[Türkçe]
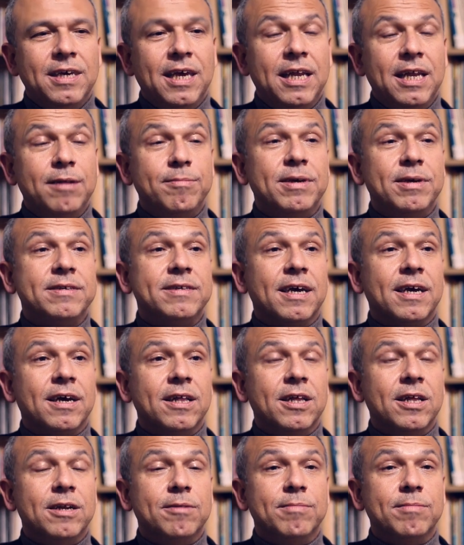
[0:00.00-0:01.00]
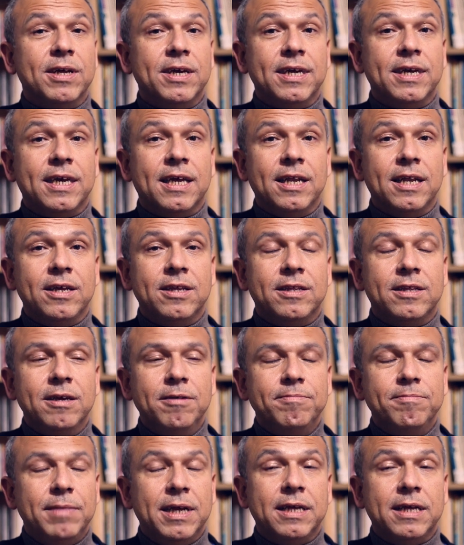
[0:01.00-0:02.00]
Kendi meslek alanımla
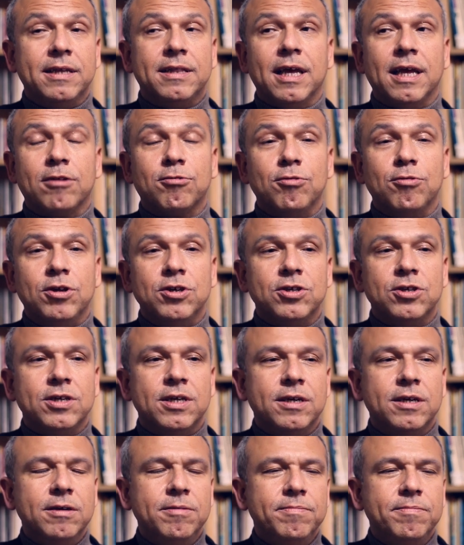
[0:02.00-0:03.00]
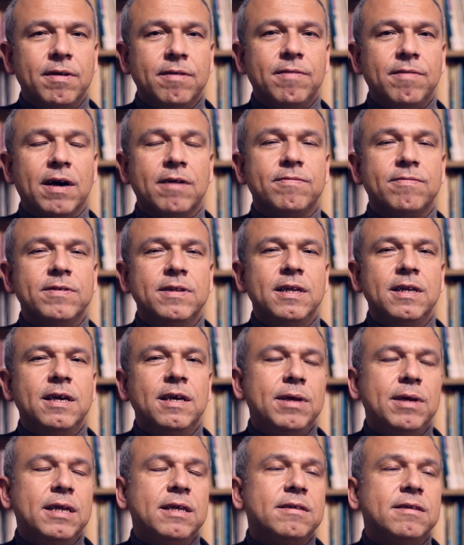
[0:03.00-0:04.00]
ilgiliydi, bilgi teknolojileri ve vakfın
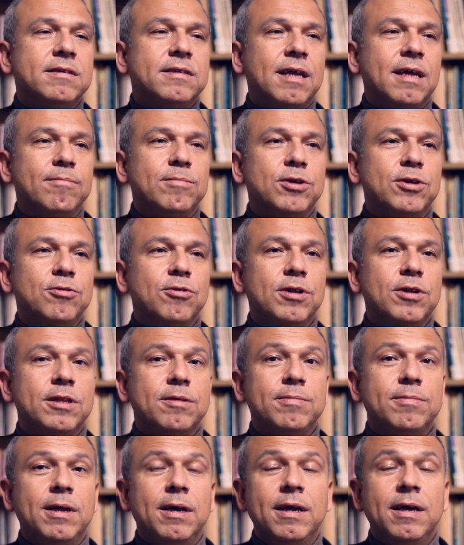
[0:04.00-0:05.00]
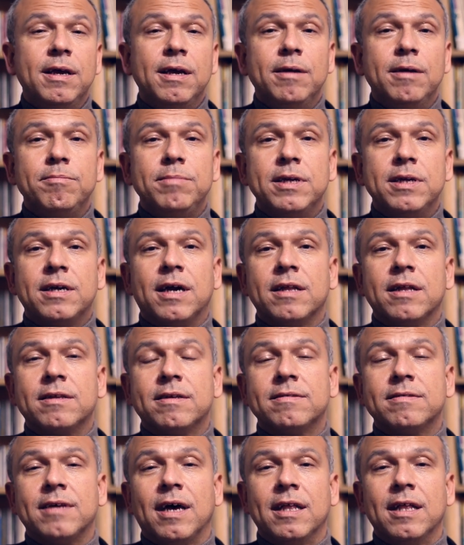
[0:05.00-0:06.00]
bilgi sistemleri yönetimine bir
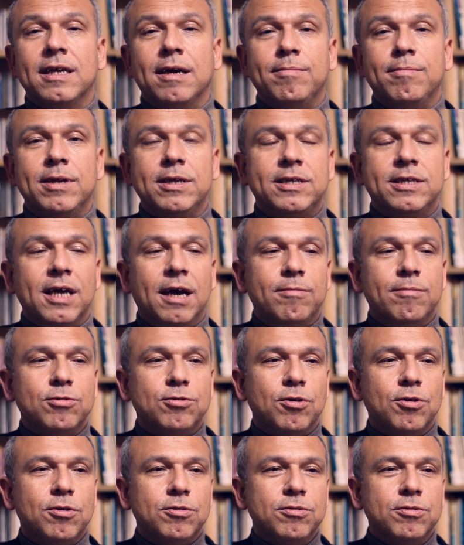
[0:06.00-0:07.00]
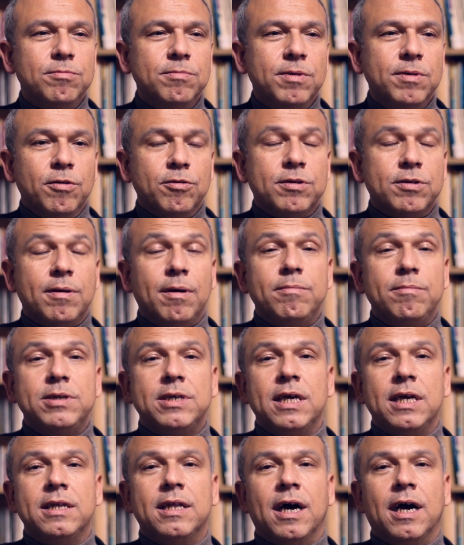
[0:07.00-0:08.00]
katkı sağlayabileceğimi gördüm. Ve o zaman bir
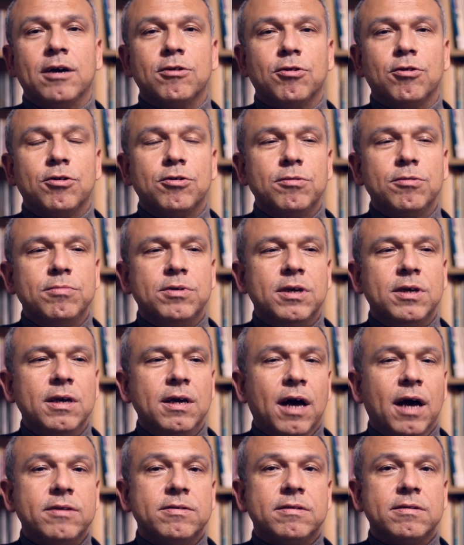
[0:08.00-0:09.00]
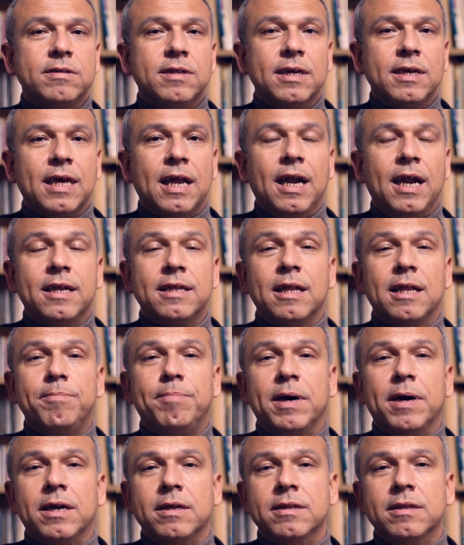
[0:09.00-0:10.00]
şey daha gördüm ki aslında genellikle
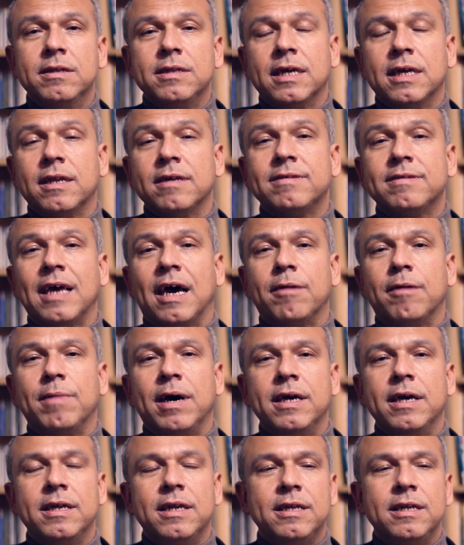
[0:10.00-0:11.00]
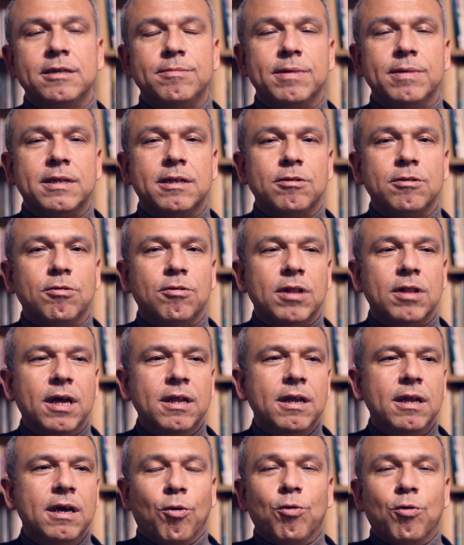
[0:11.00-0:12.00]
paranın ya da sermayenin hizmetinde
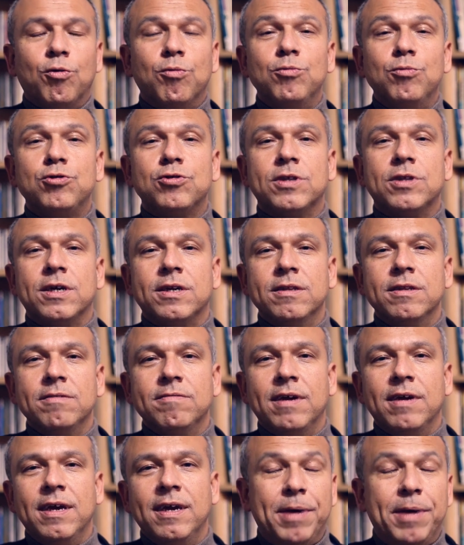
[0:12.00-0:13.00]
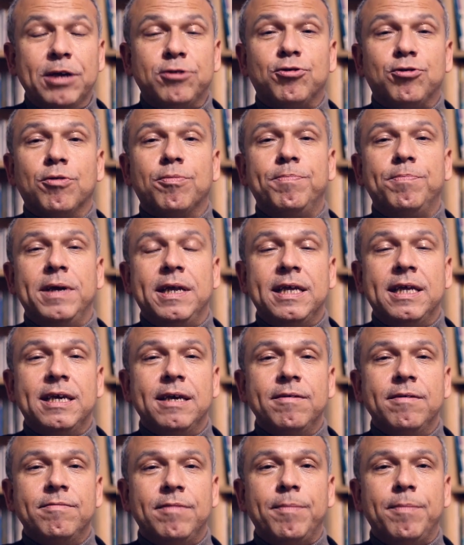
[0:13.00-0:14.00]
olan okumuşların ve pek çok
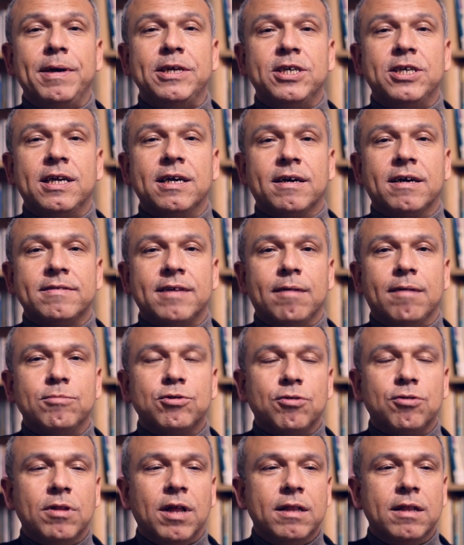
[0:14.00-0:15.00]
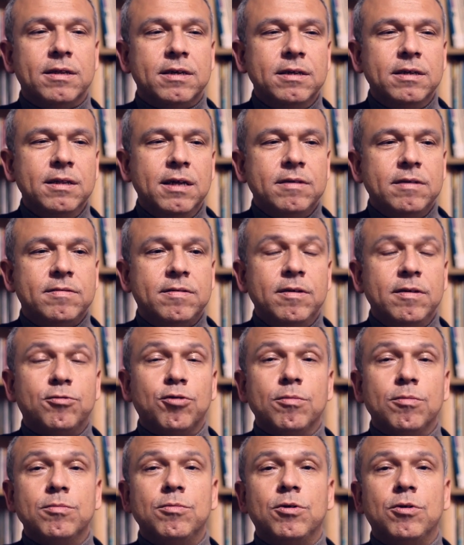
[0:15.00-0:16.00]
bilgi ve beceri kazanmış olanların sivil
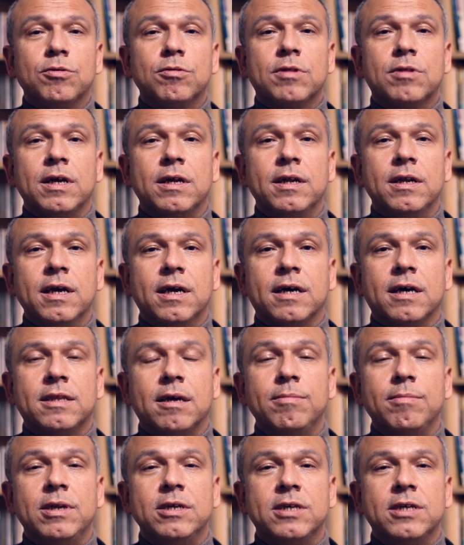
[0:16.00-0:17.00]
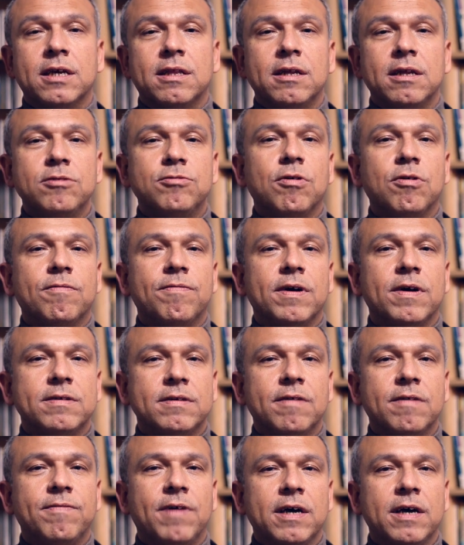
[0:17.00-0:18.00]
toplum örgütlerine katabilecekleri çok
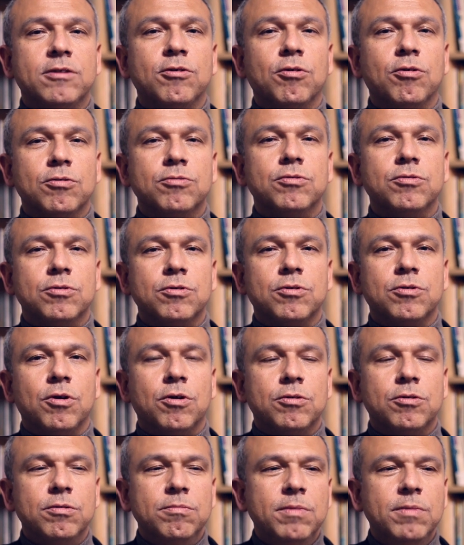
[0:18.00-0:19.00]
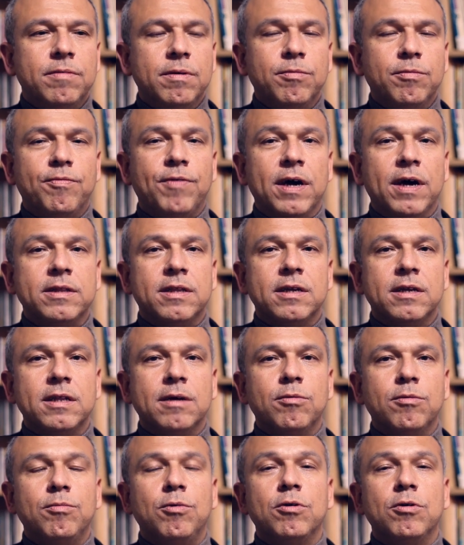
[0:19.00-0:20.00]
fazla fayda olduğunu gördüm. Ve bu faydanın
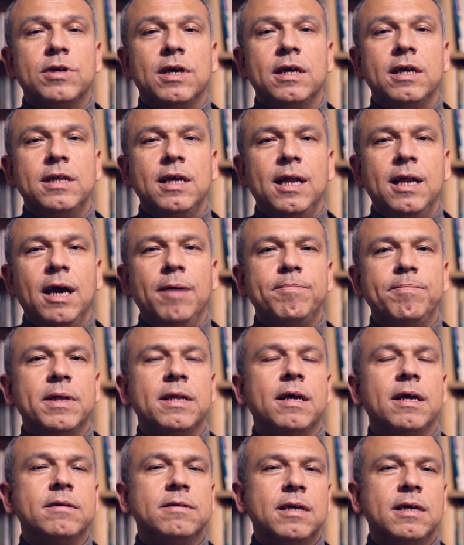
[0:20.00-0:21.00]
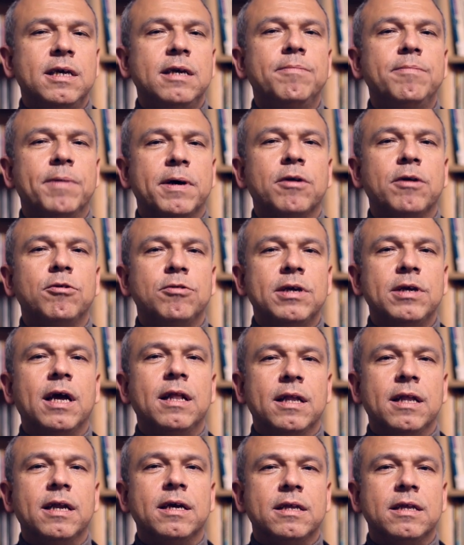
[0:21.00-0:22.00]
da bu bölgeye değil hep nedense iyi para
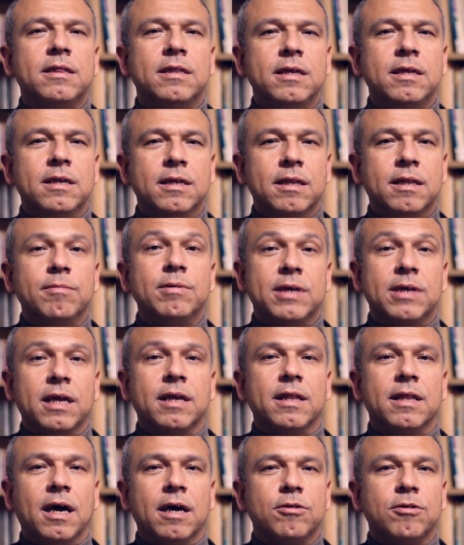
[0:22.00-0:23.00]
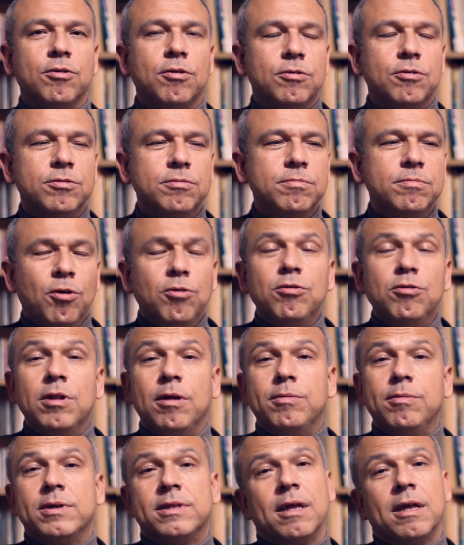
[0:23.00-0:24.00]
ödeyenlere gittiğini de bir kere daha gördüm.
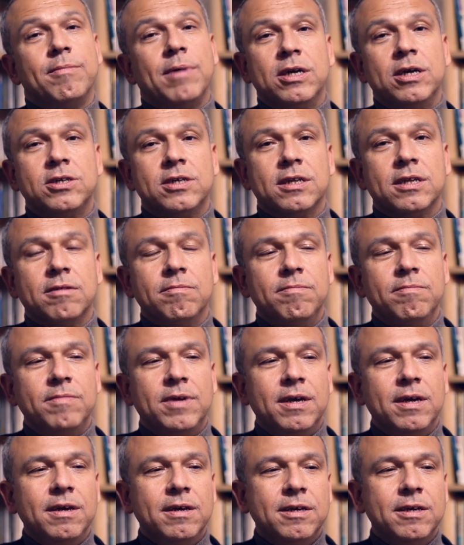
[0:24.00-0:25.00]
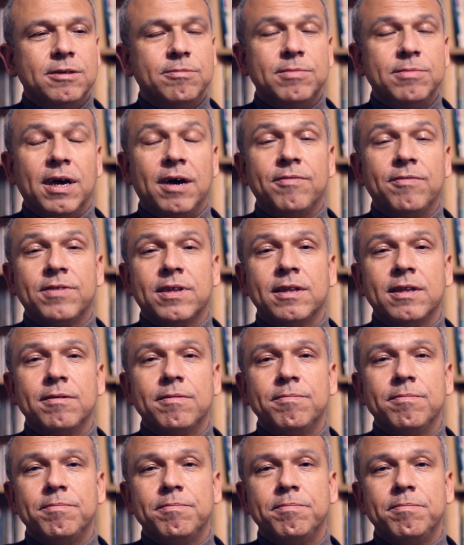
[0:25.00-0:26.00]
Onunla birlikte başladım ve şimdi haftada
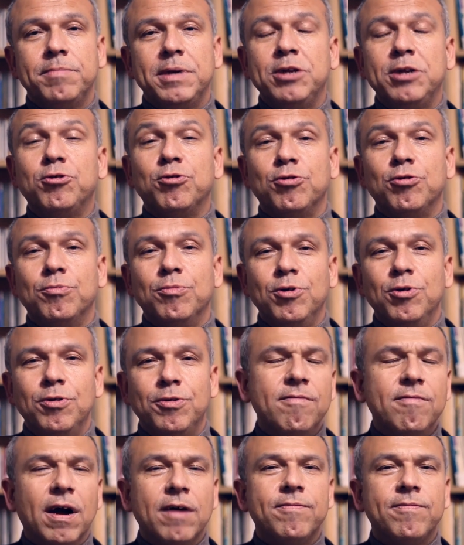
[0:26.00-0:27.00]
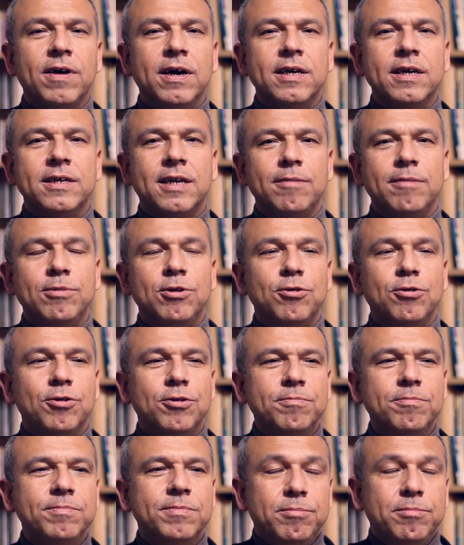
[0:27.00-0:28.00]
bir günümü vakfa
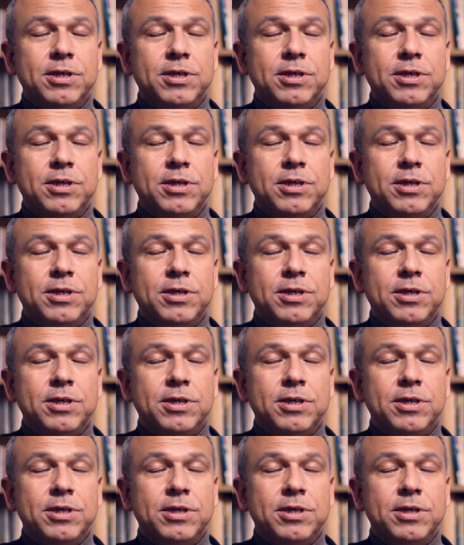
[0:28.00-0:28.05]
ayırabiliyorum.